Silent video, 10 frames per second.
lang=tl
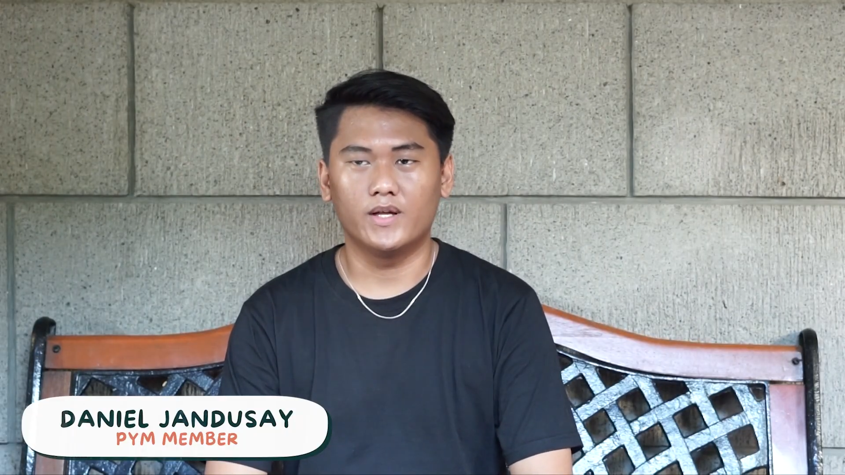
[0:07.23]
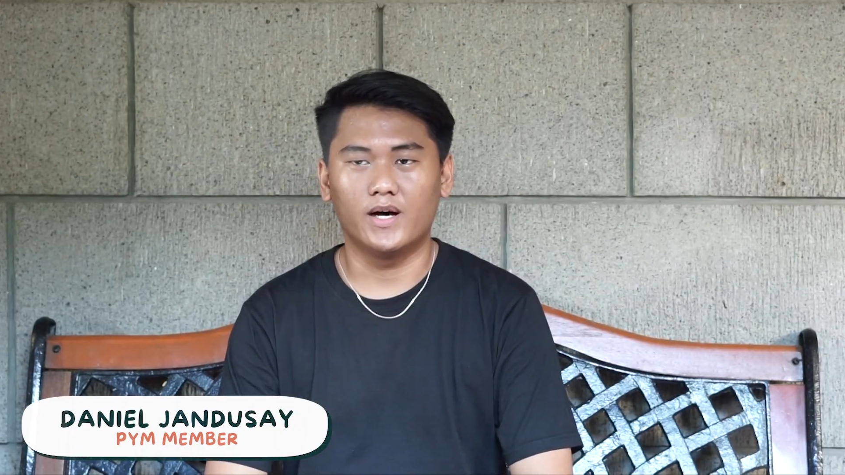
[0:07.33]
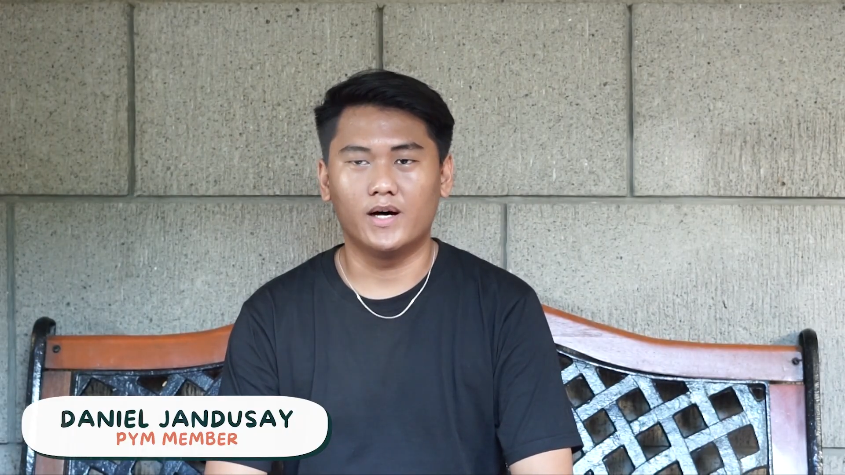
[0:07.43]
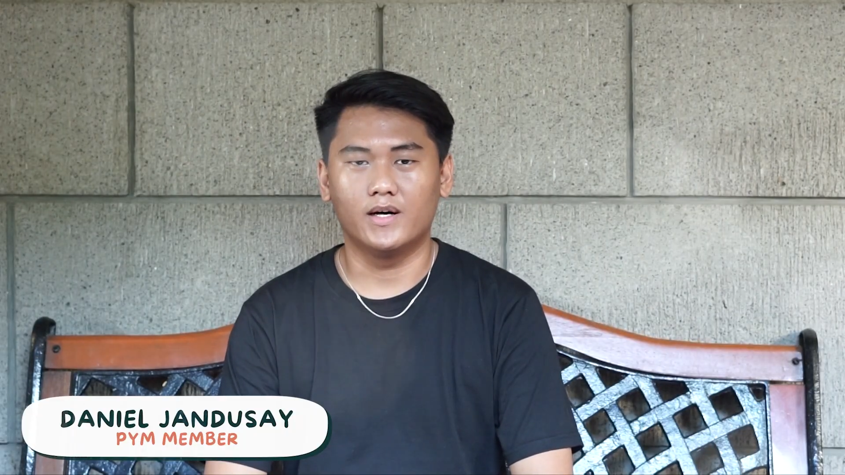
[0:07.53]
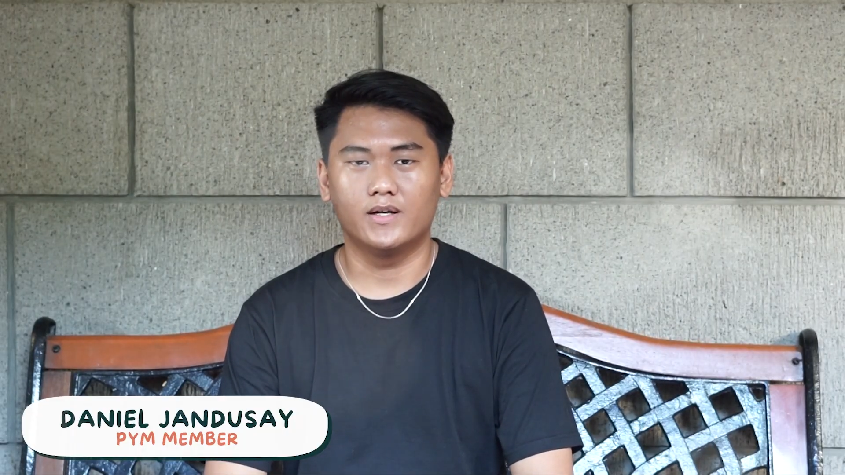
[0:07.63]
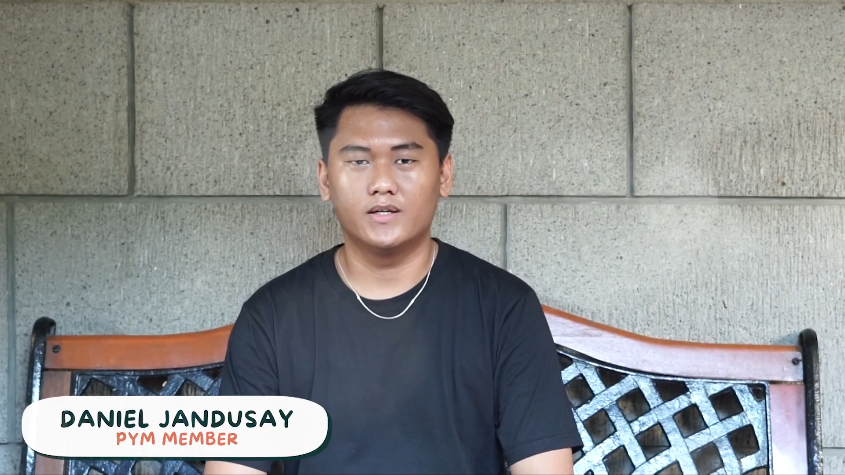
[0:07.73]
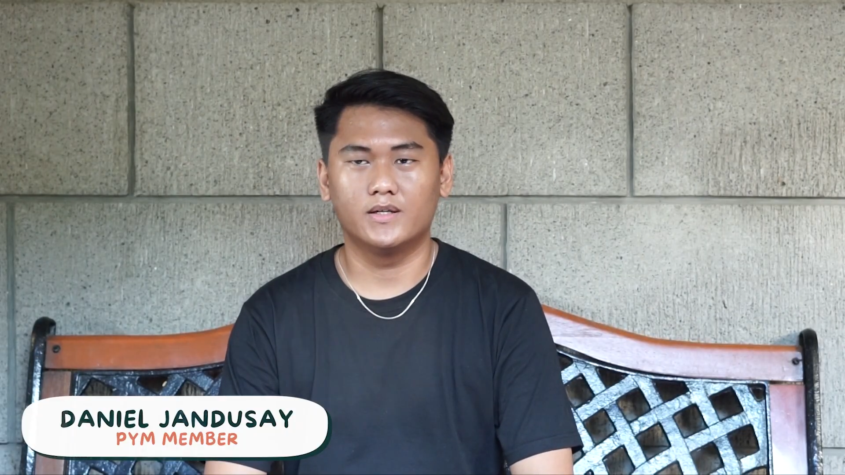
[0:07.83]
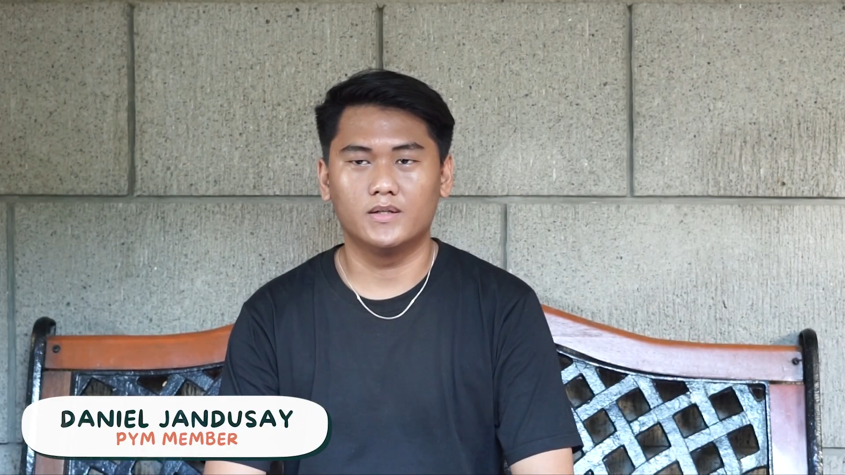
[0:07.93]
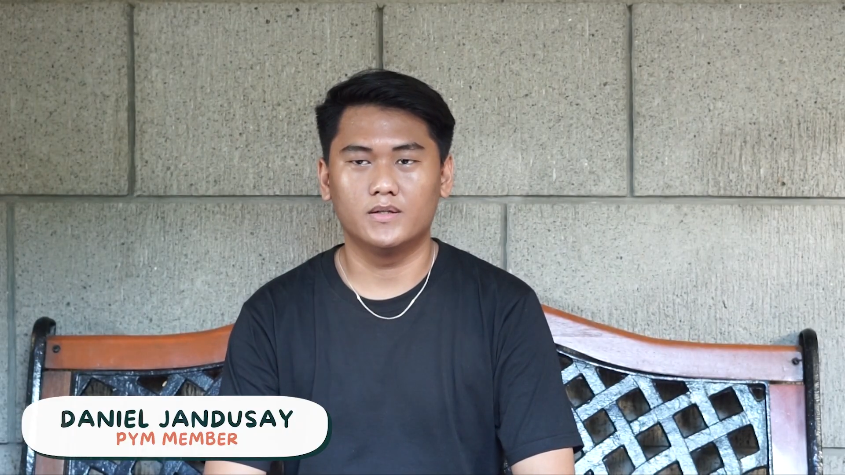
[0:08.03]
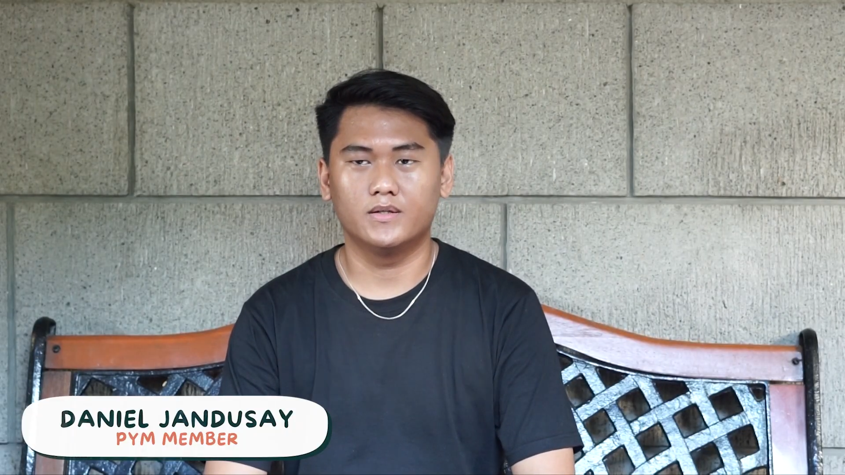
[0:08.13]
na
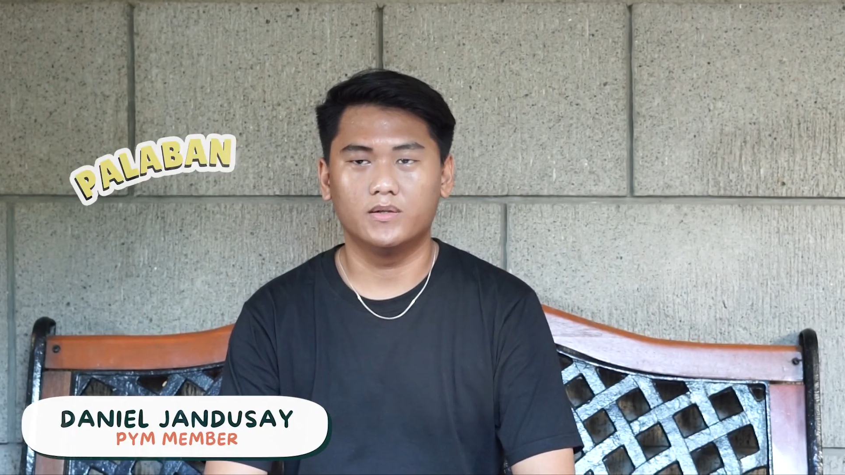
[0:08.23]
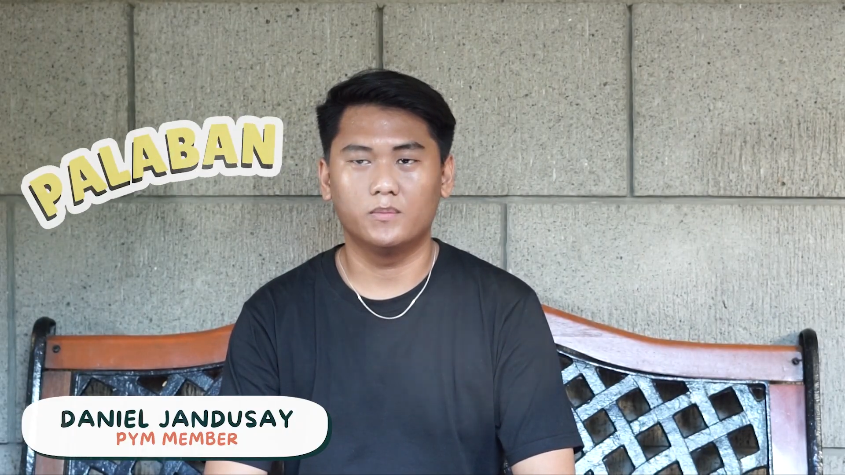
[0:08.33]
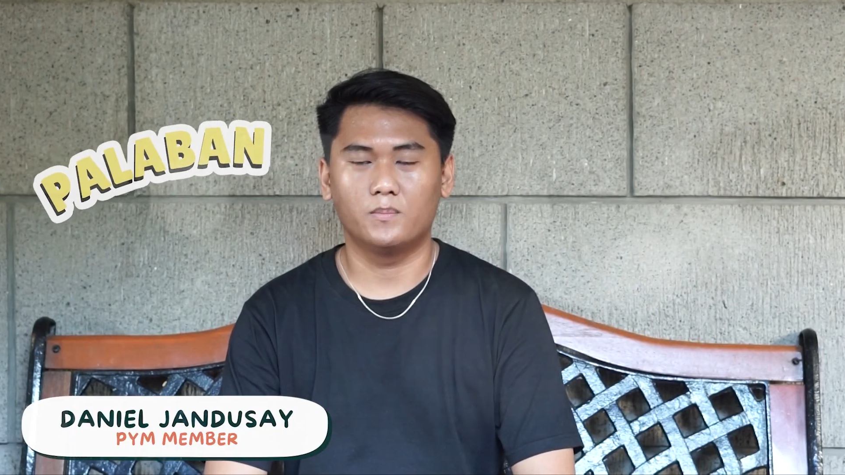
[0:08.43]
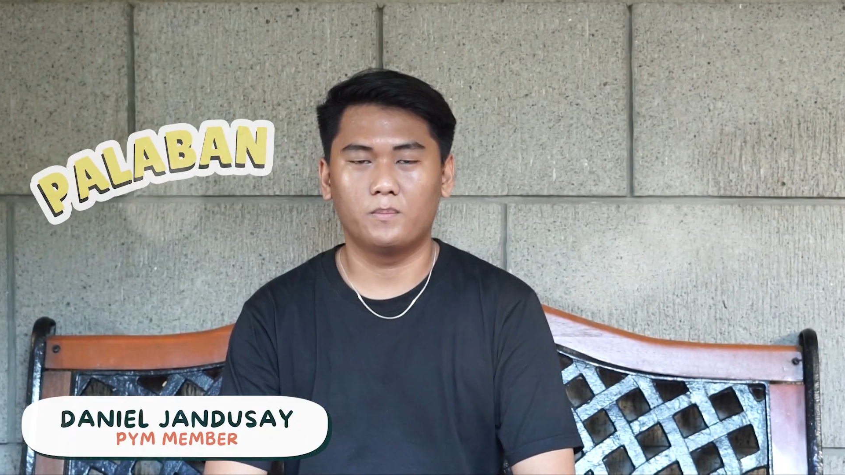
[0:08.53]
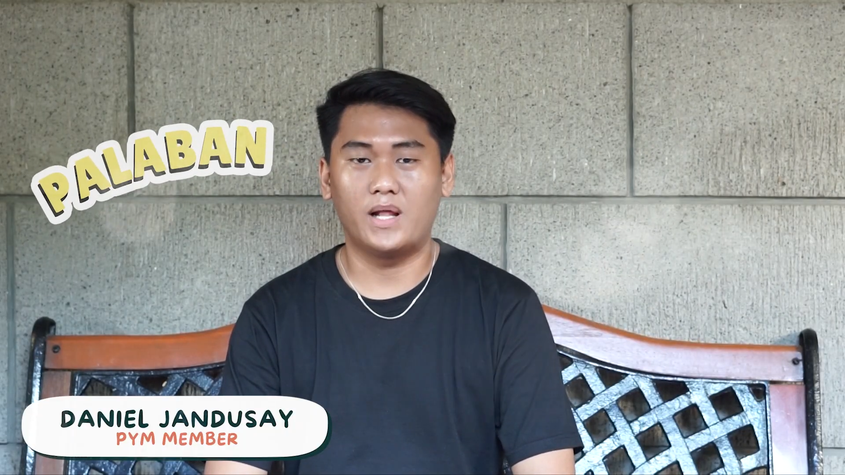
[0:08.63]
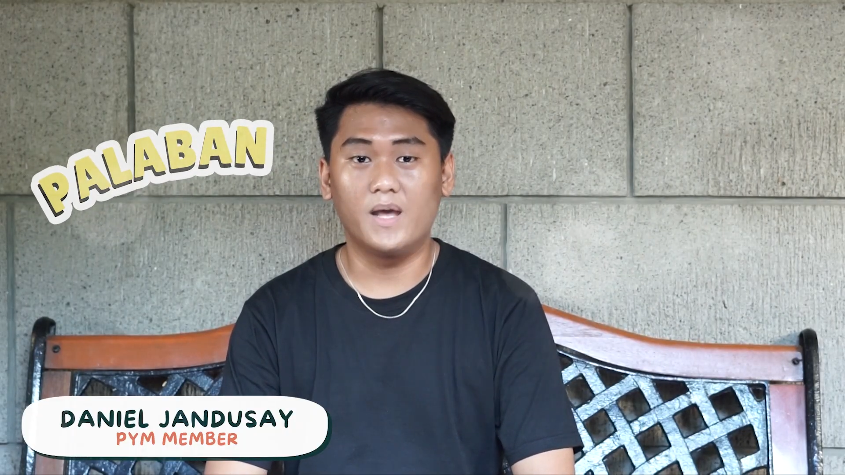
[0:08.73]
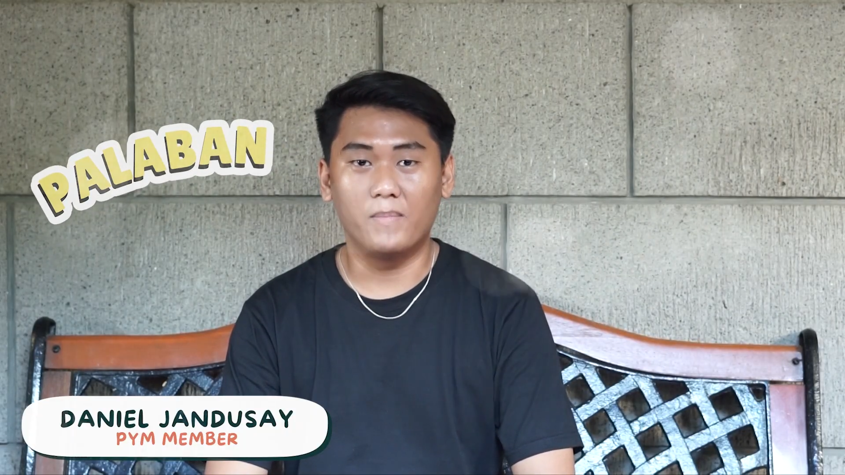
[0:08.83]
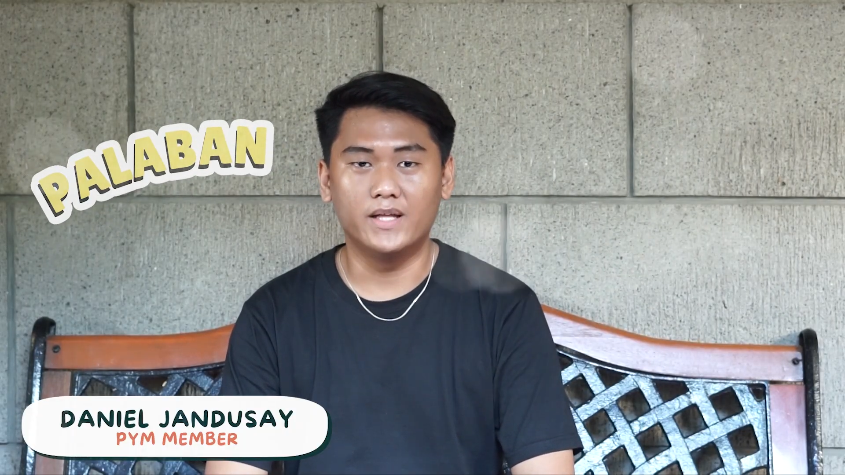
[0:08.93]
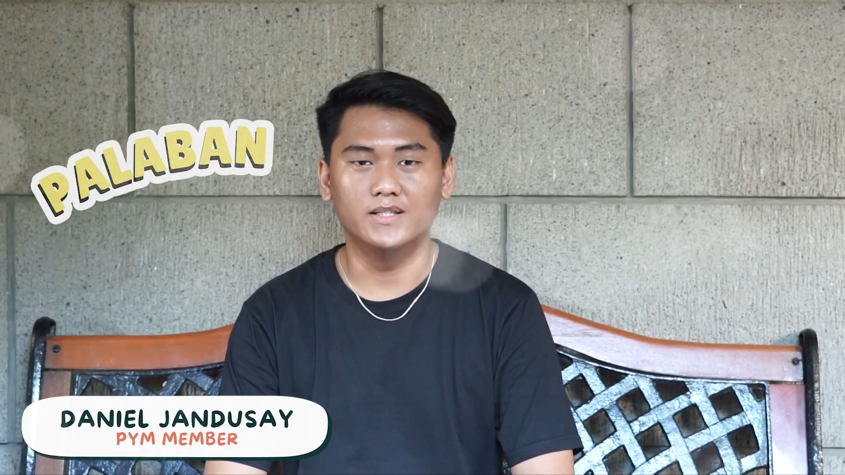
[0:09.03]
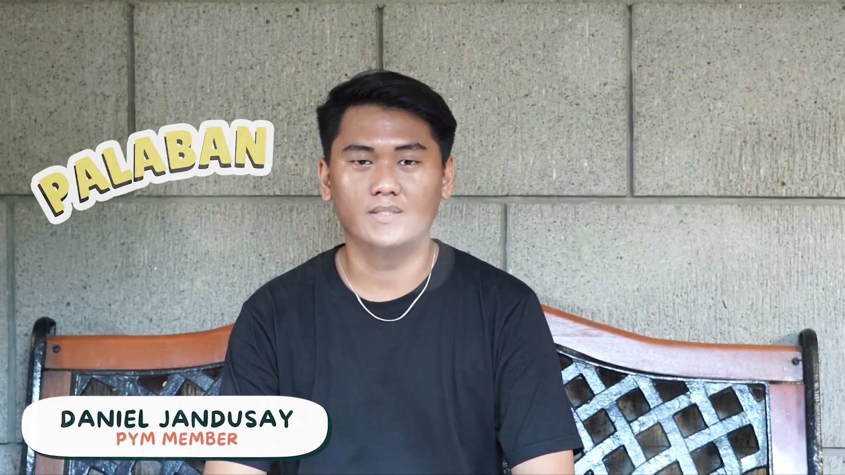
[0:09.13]
palaban.